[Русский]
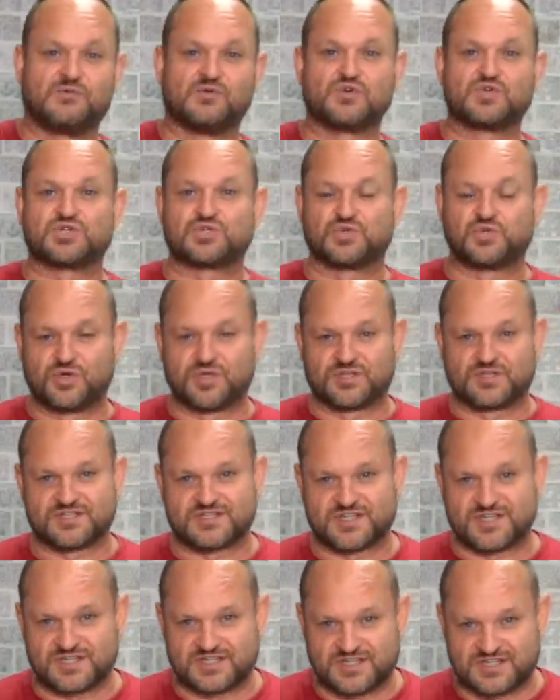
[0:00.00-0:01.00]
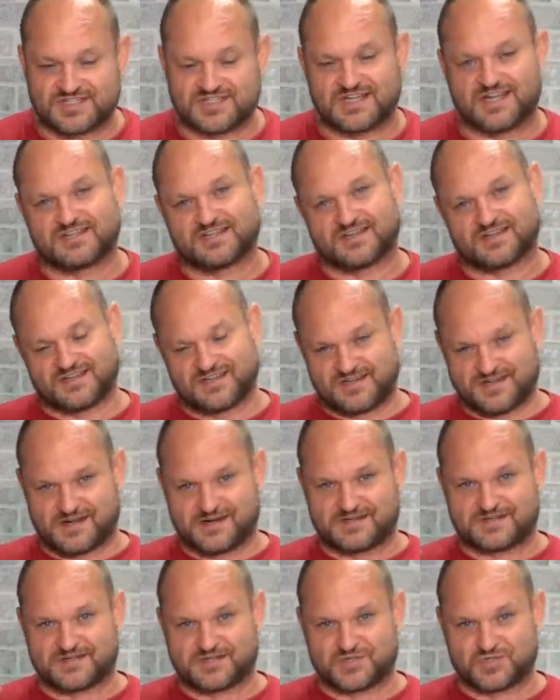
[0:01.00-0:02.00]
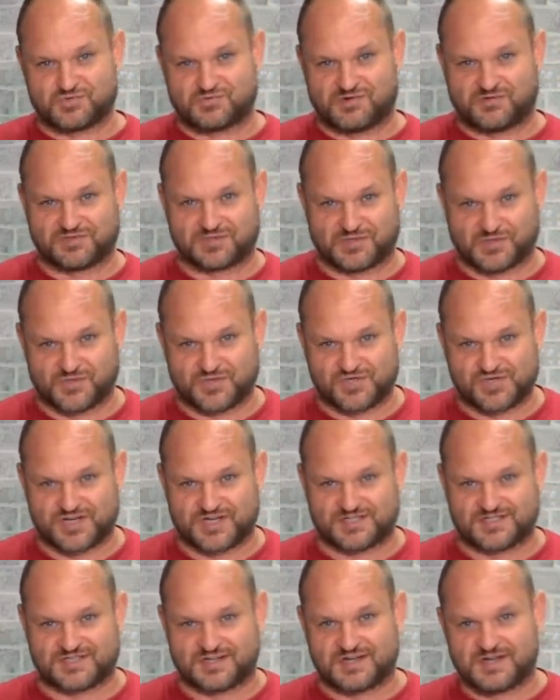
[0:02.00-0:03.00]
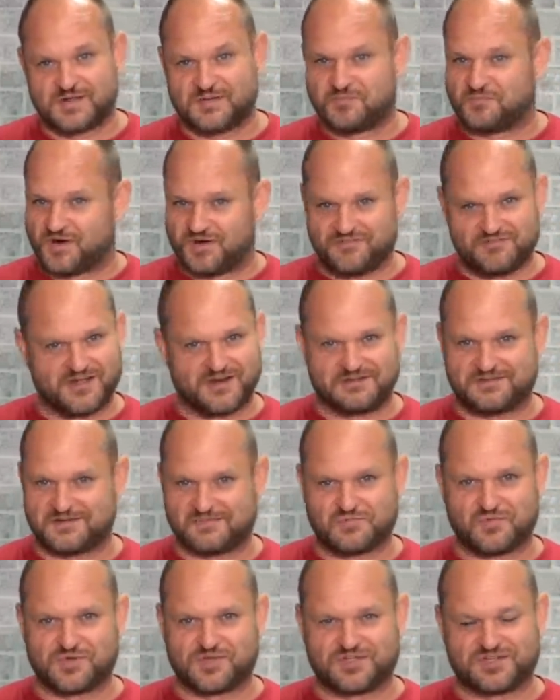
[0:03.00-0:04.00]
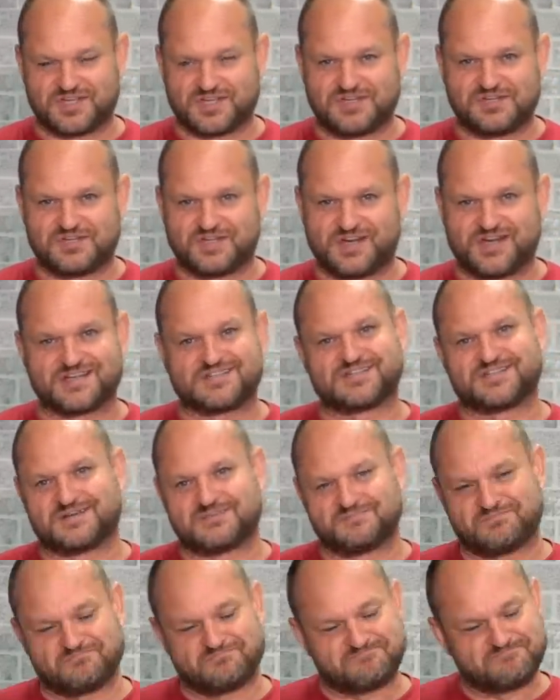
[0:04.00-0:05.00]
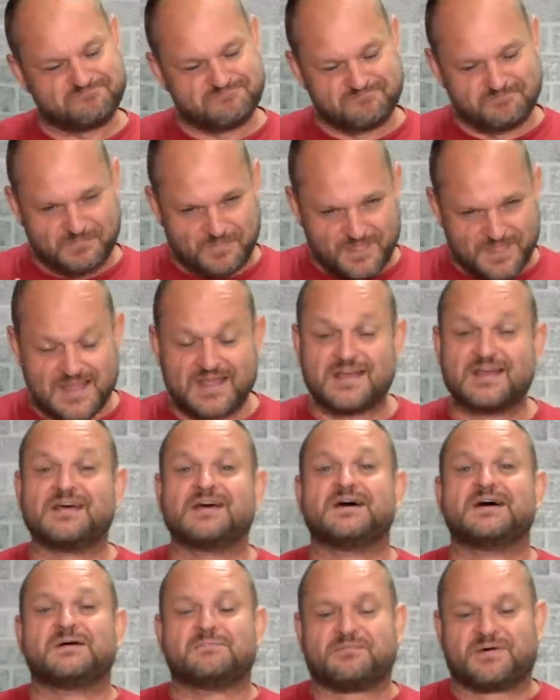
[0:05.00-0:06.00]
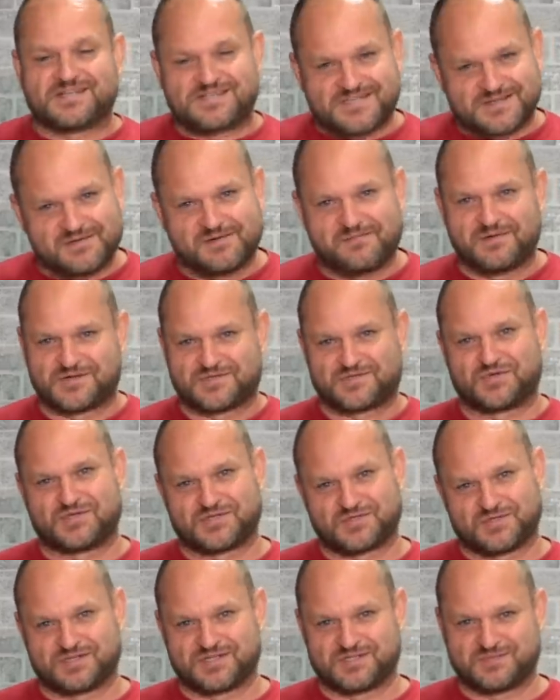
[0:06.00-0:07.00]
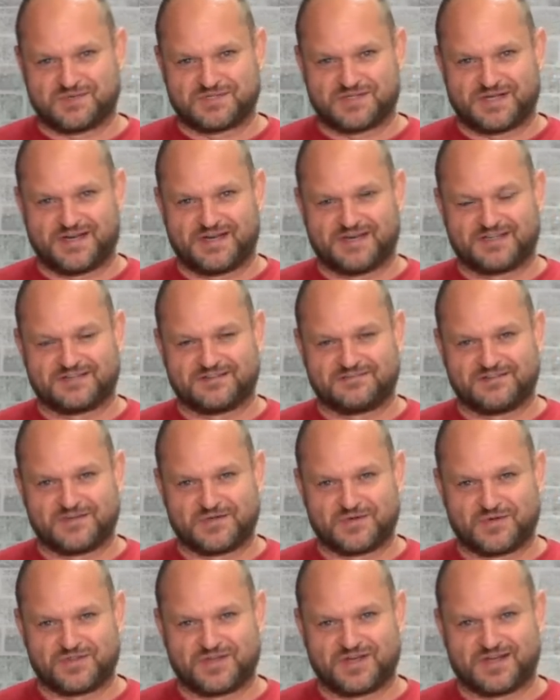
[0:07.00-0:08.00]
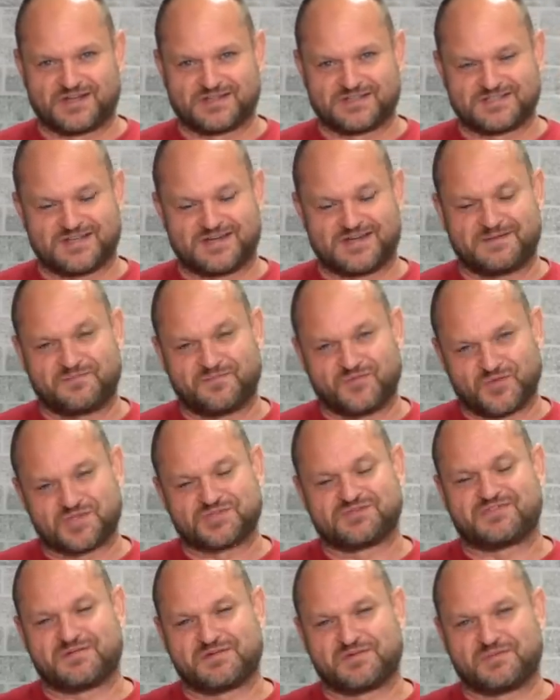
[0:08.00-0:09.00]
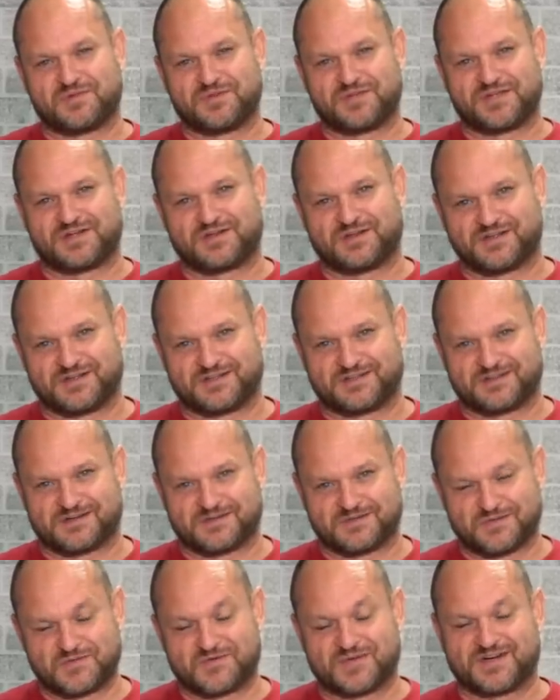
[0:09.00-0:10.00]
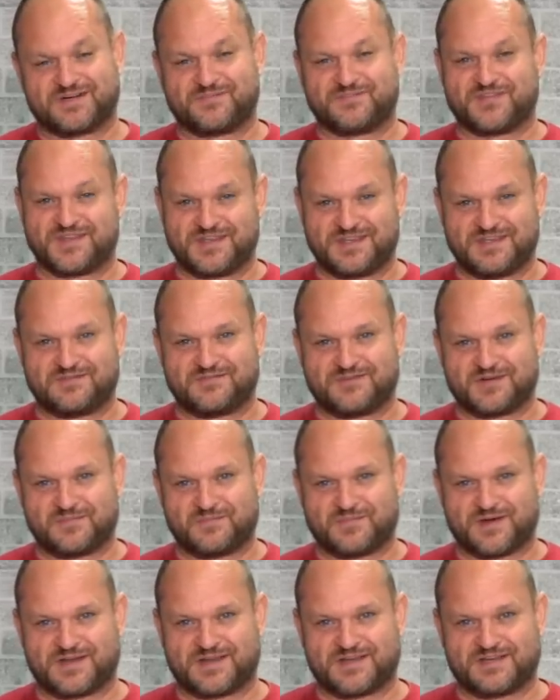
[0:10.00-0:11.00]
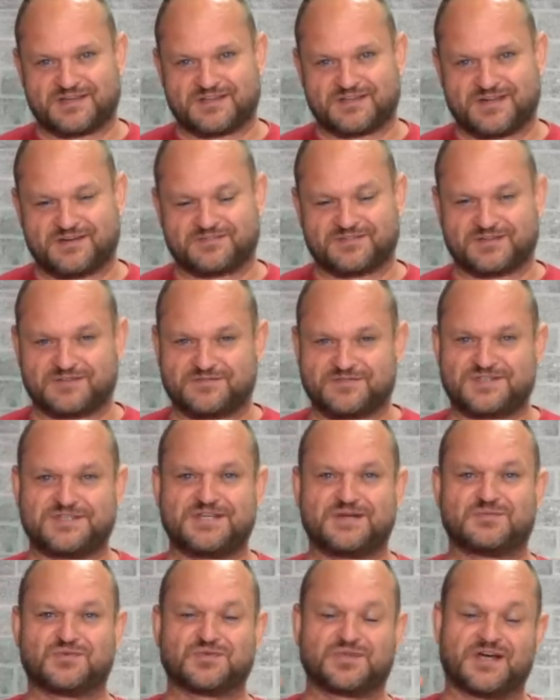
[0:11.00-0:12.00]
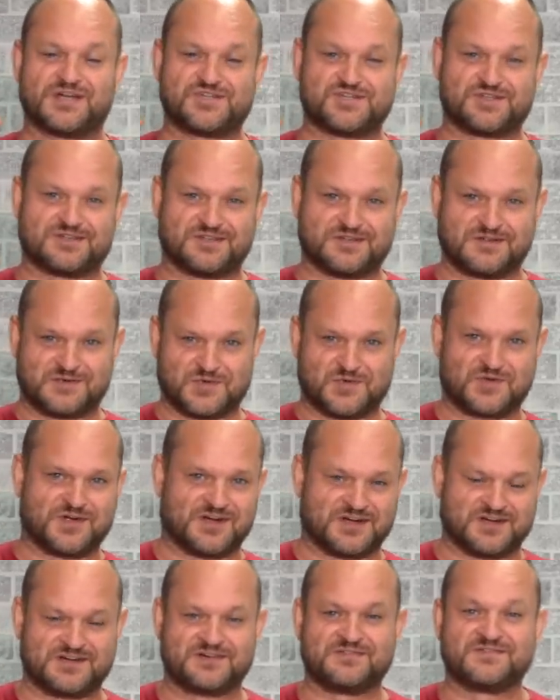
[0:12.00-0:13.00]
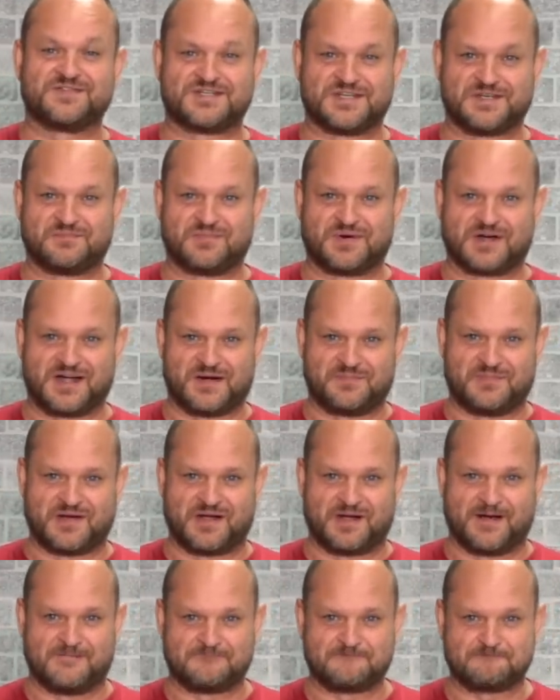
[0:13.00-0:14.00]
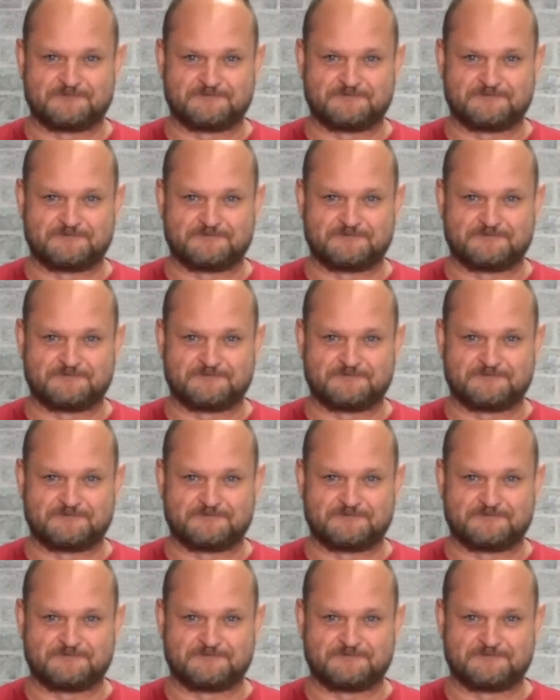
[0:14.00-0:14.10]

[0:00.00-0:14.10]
вот что это за недостаток, я расскажу во второй части. Поверьте, будет интересно, Спасибо большое, что досмотрели это видео и до конца. Ну а с вами был Николай Тарануха, Киев, компания 1 Всем удачи на дорогах, всем пока-пока.